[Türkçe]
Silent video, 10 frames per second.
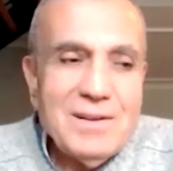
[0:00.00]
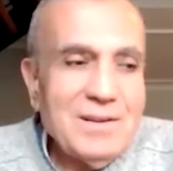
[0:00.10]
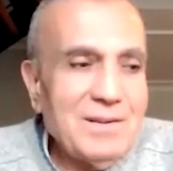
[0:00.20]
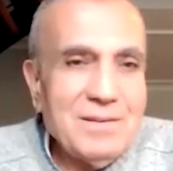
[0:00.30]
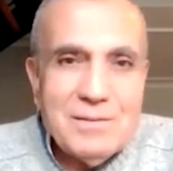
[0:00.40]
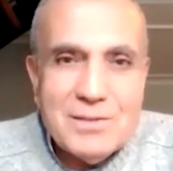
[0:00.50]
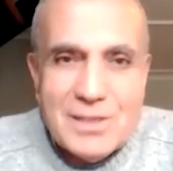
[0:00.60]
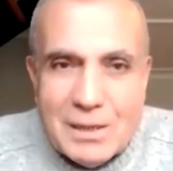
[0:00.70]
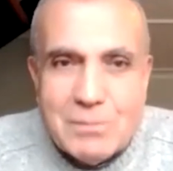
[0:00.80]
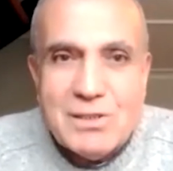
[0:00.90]
E,
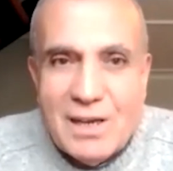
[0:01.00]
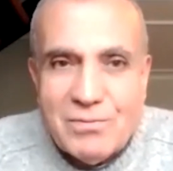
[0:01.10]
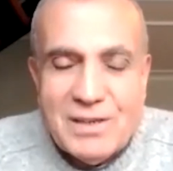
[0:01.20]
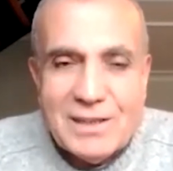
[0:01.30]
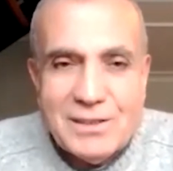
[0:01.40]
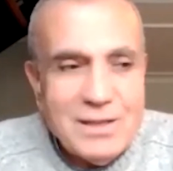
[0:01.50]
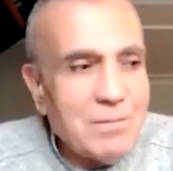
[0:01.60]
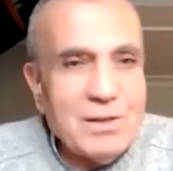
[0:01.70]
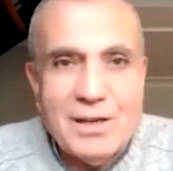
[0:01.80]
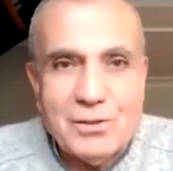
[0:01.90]
sarı bir zarf geldi
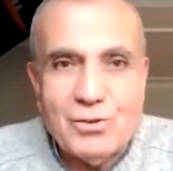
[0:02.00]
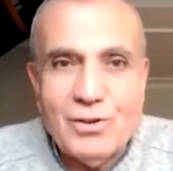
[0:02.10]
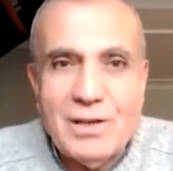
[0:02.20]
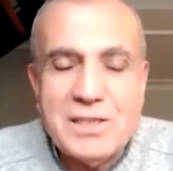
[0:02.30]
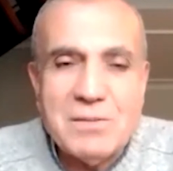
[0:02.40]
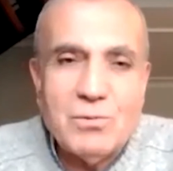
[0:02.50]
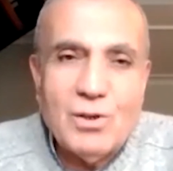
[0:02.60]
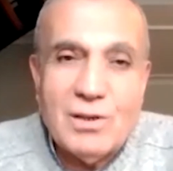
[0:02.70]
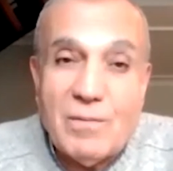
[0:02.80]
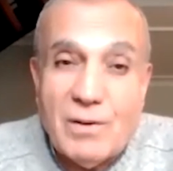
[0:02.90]
tebligat diyor. Eşim
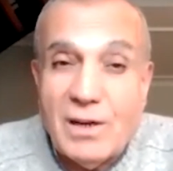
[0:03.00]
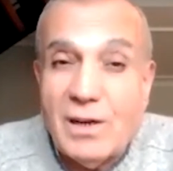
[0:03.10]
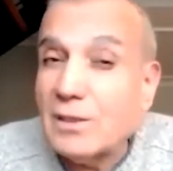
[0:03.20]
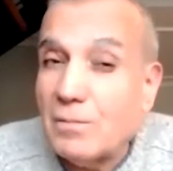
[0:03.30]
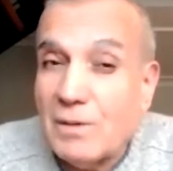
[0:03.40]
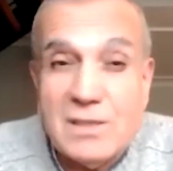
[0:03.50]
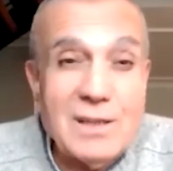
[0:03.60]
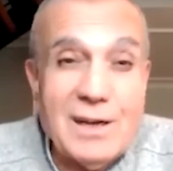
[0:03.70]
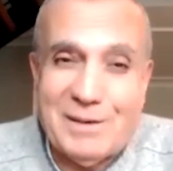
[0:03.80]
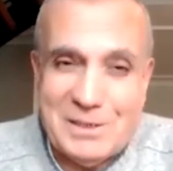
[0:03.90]
diyor nafakayı arttırmak için
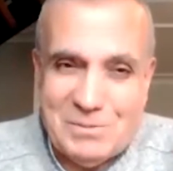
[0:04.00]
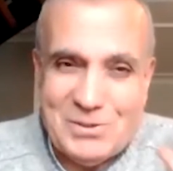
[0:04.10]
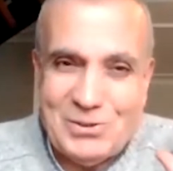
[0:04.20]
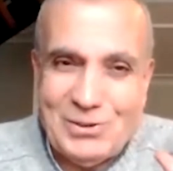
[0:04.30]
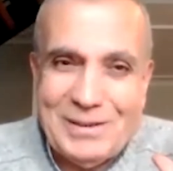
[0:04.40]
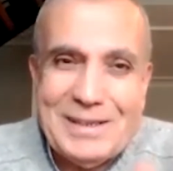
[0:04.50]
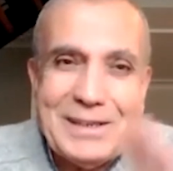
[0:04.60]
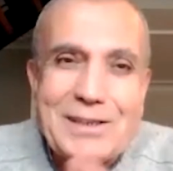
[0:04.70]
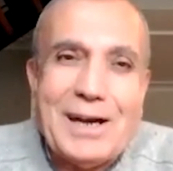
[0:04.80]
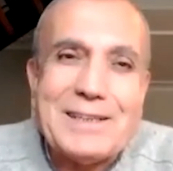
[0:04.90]
dava açmış diyor.
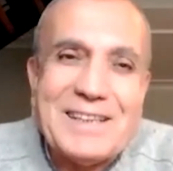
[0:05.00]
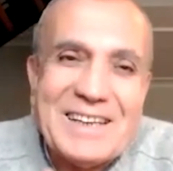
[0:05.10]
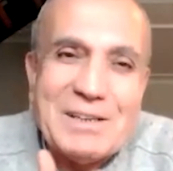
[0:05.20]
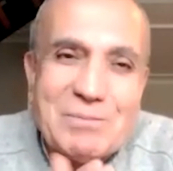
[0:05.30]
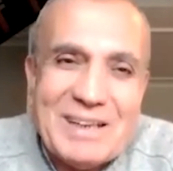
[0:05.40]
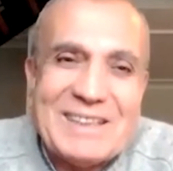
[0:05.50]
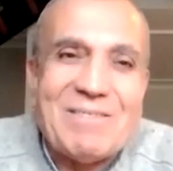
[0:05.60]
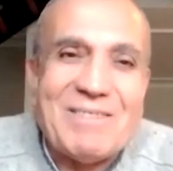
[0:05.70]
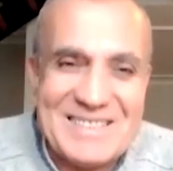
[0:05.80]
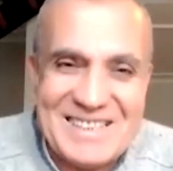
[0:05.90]
Tatile
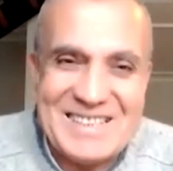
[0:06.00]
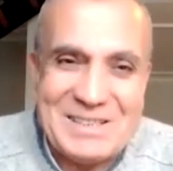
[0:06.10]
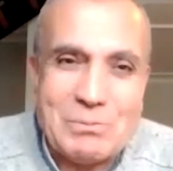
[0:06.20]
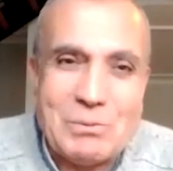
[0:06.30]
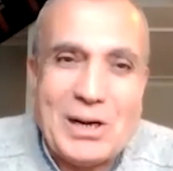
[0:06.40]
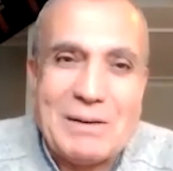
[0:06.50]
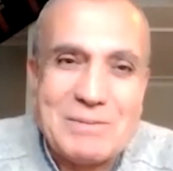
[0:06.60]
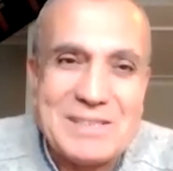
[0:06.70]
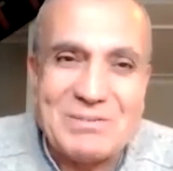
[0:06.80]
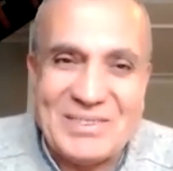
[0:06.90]
gitmekten vazgeçtik.
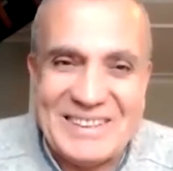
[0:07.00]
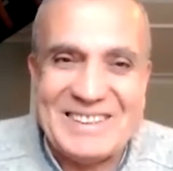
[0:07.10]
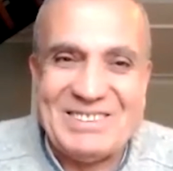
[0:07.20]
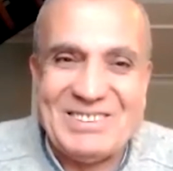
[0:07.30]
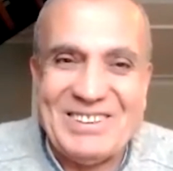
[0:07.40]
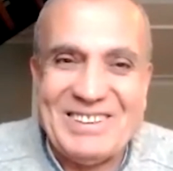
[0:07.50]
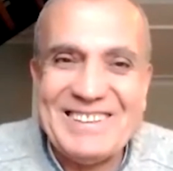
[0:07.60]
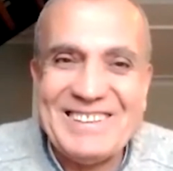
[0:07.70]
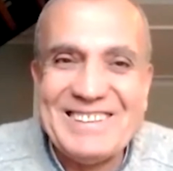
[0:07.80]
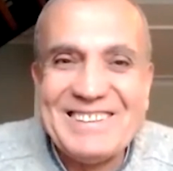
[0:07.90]
Moralimiz sıfırıydı diyor.
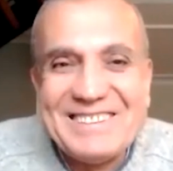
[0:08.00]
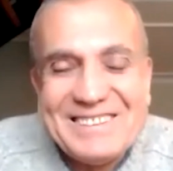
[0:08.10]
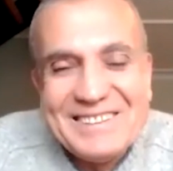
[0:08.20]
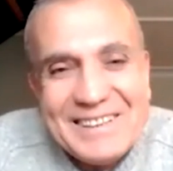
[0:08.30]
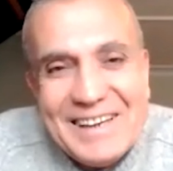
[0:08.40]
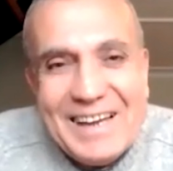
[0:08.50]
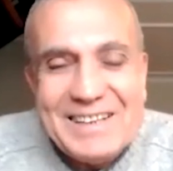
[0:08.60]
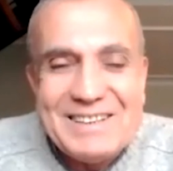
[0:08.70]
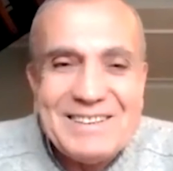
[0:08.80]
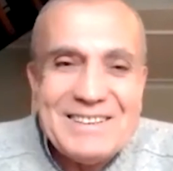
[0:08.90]

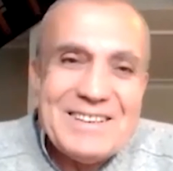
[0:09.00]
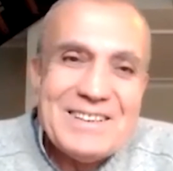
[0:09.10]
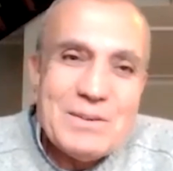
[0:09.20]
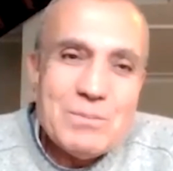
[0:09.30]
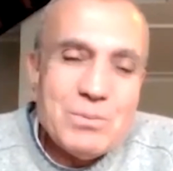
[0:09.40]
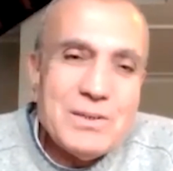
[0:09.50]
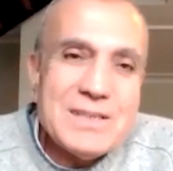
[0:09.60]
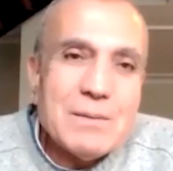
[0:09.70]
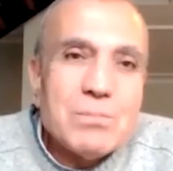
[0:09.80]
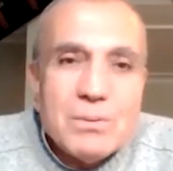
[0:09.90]
Yani bu
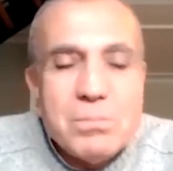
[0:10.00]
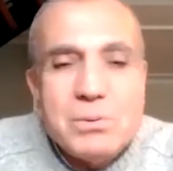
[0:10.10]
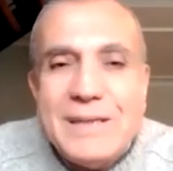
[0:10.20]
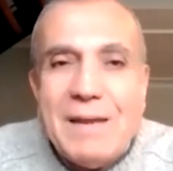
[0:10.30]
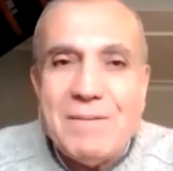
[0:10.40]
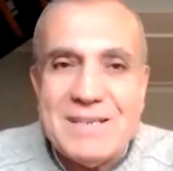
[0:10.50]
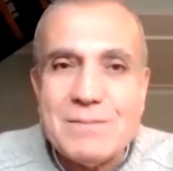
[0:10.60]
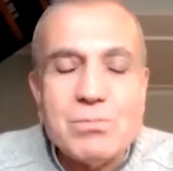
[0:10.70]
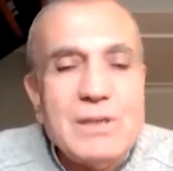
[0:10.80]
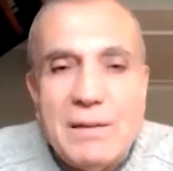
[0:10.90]
işte bu bu
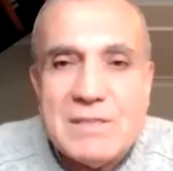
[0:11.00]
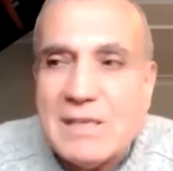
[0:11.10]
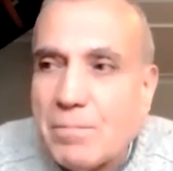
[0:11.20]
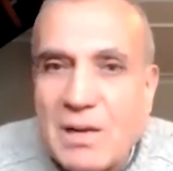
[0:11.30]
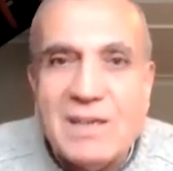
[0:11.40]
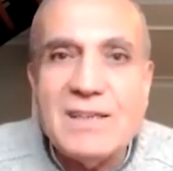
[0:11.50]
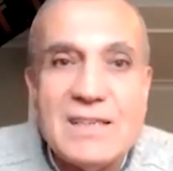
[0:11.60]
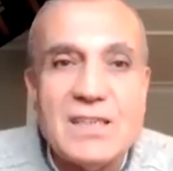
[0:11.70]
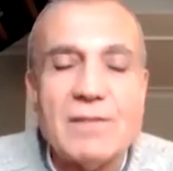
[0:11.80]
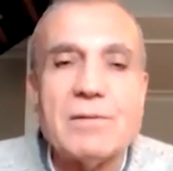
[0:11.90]
değmez. Bu değmez. Ya bırakın
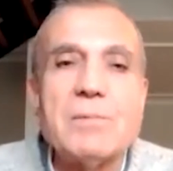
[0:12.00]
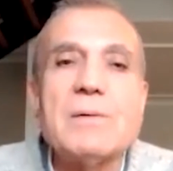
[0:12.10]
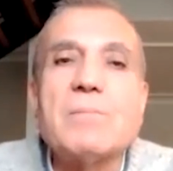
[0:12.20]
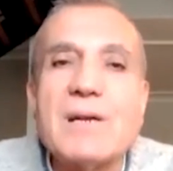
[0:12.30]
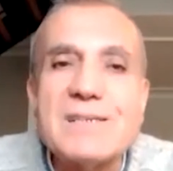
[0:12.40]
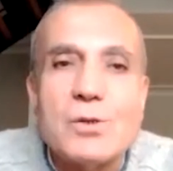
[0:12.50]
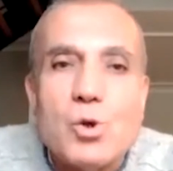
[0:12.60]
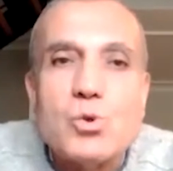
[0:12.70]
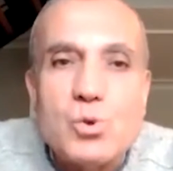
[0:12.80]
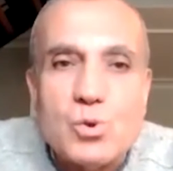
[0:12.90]
iki tarafta bir bıraksın
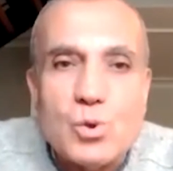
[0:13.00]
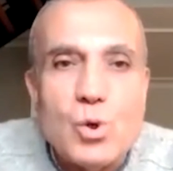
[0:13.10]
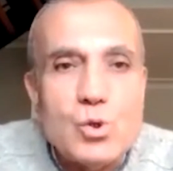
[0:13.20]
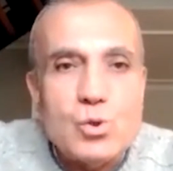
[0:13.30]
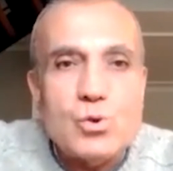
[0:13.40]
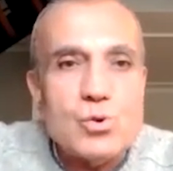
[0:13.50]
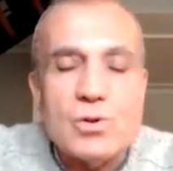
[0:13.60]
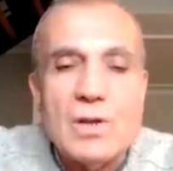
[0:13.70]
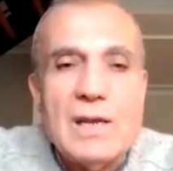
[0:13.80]
özgür. Özgürsün.